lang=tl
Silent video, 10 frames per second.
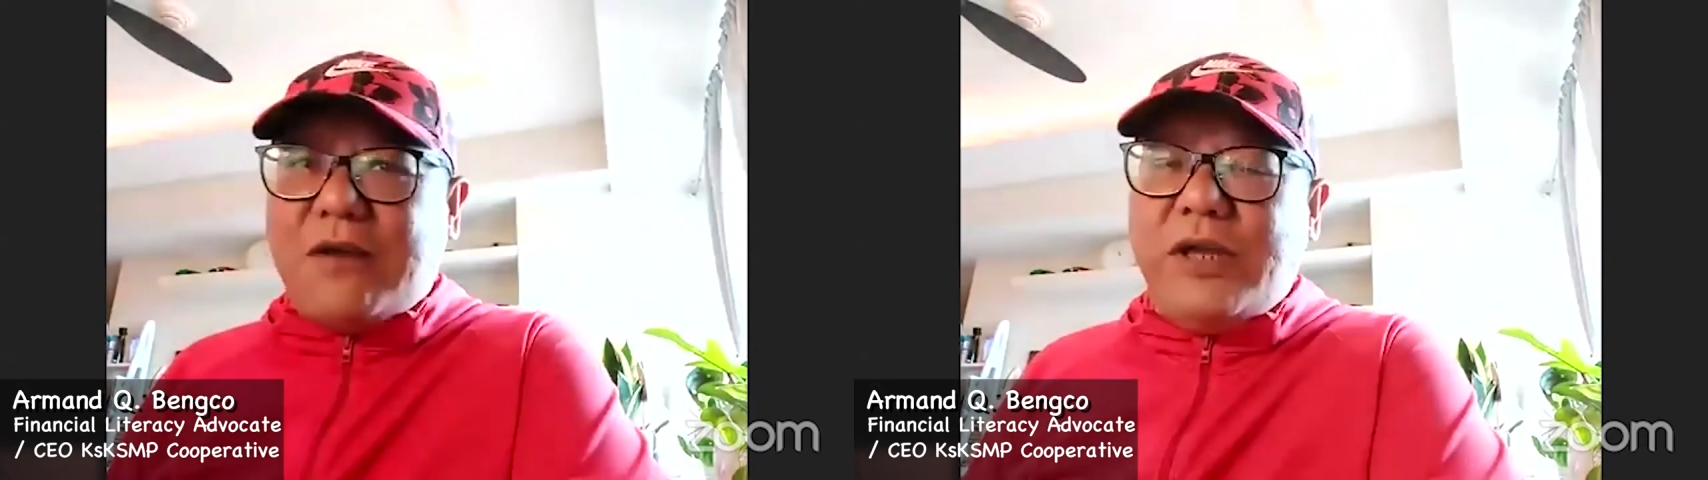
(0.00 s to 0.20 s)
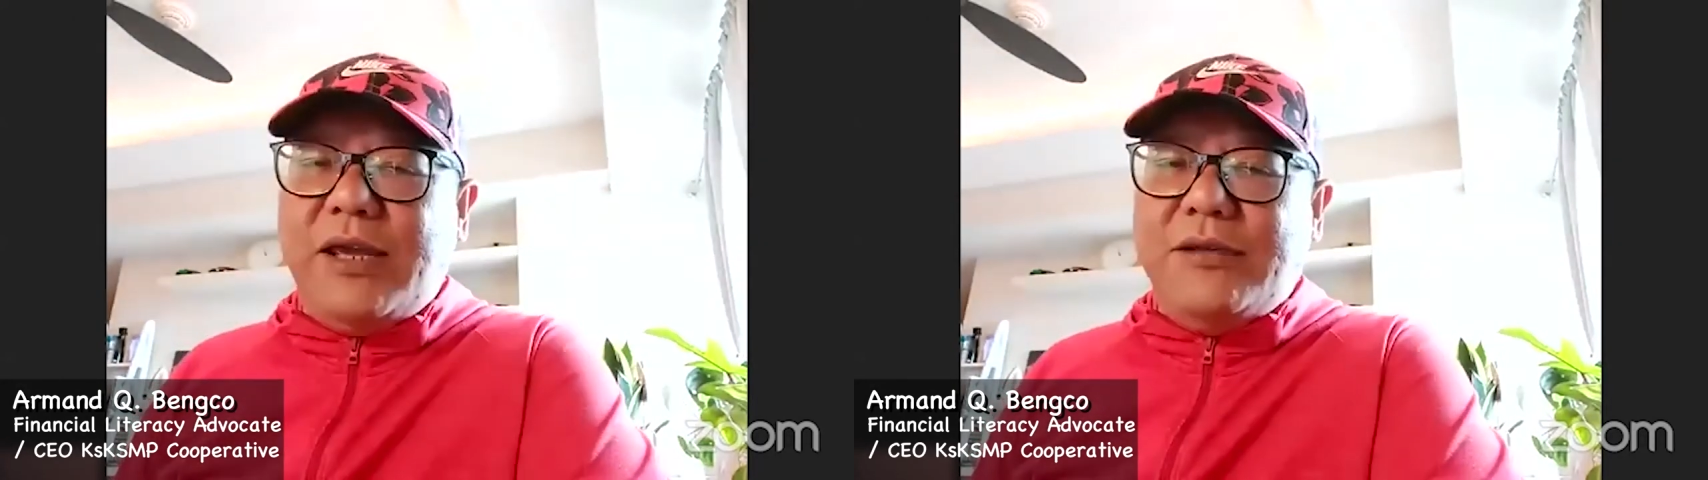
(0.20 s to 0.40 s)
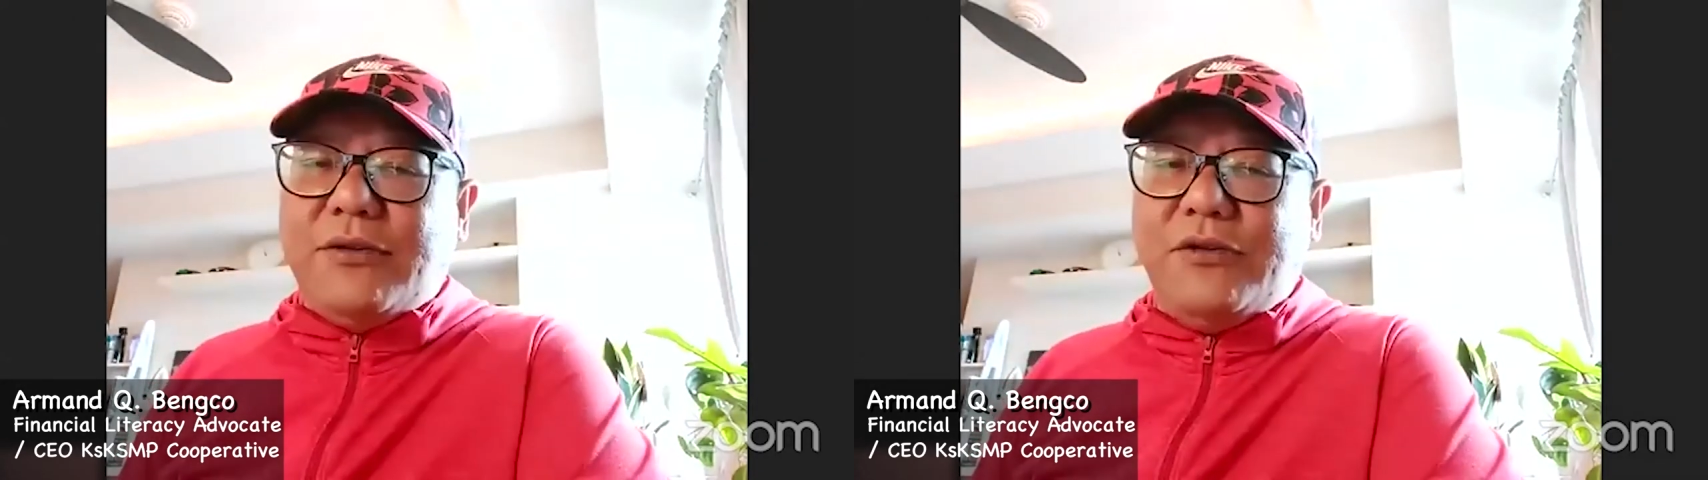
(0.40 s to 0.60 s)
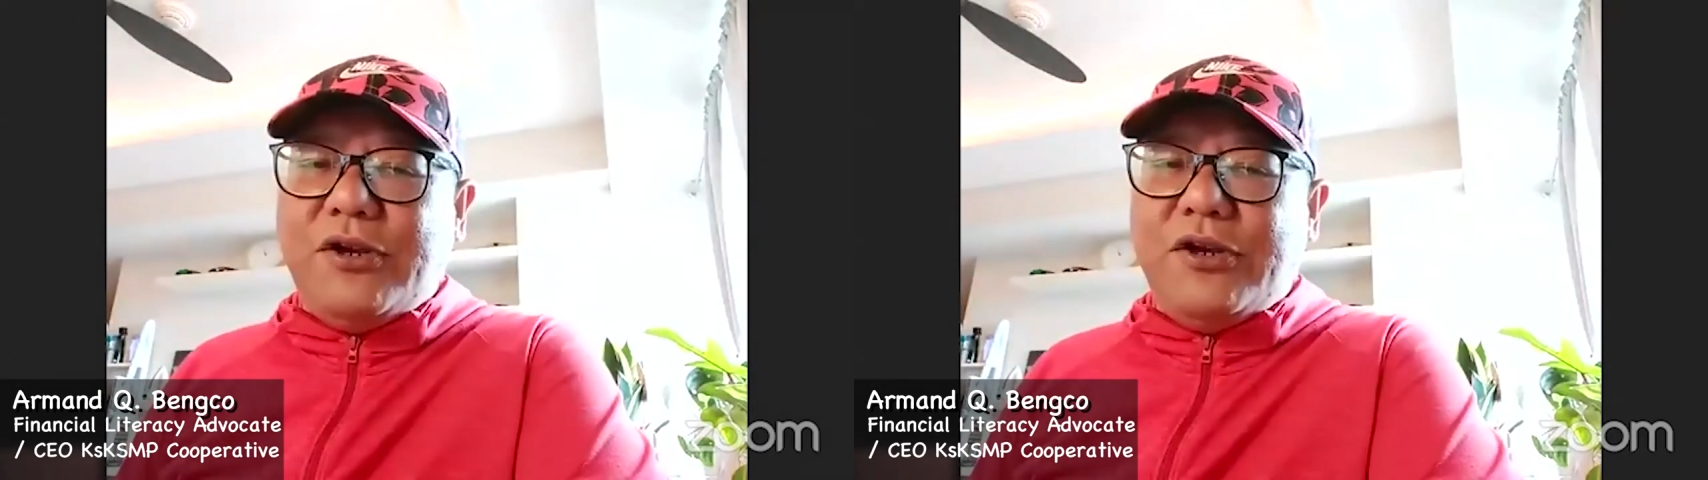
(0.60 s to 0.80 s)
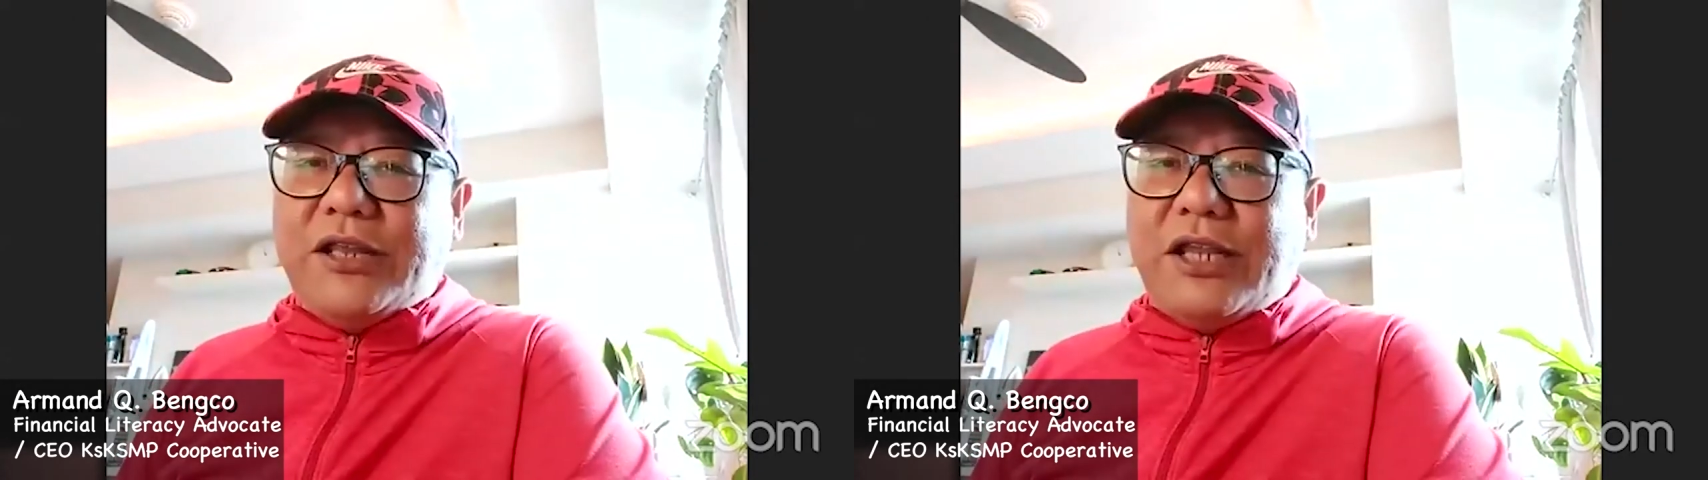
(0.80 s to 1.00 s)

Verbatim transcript: kong ihinto yun eh.